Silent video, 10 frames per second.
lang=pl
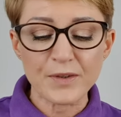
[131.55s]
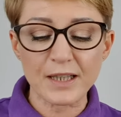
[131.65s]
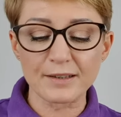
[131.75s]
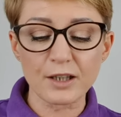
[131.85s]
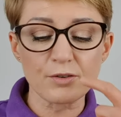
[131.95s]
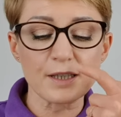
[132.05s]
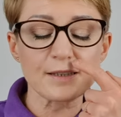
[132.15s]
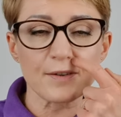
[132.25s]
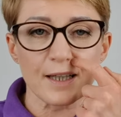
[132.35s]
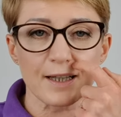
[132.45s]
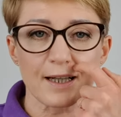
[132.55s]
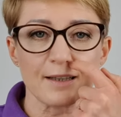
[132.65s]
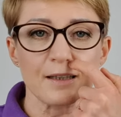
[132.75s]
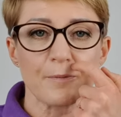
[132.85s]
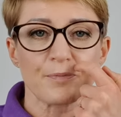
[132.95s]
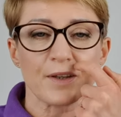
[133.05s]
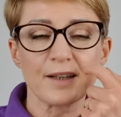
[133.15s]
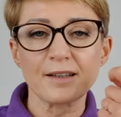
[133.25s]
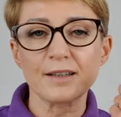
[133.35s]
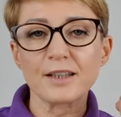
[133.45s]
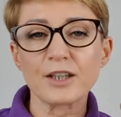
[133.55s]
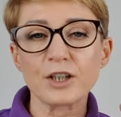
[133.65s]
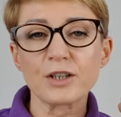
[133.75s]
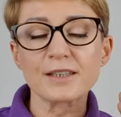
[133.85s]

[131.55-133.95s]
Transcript: dlatego nie zwlekaj y, i,